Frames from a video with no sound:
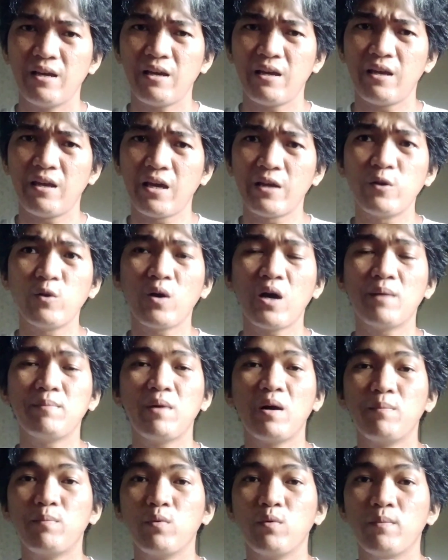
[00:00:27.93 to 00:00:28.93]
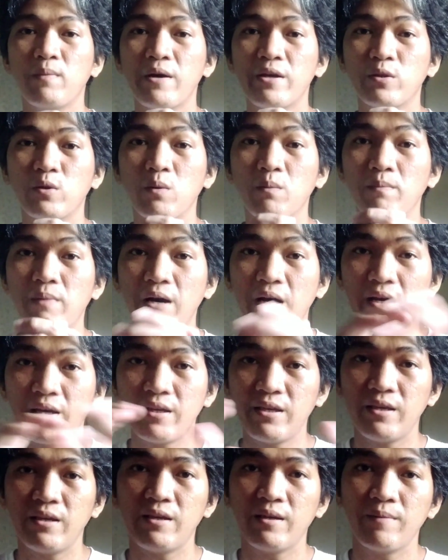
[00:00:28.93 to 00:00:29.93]
Eh ano nga ba po ba itong
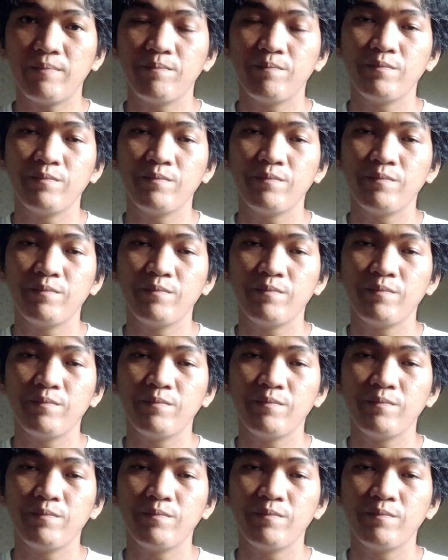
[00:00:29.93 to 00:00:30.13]
bai?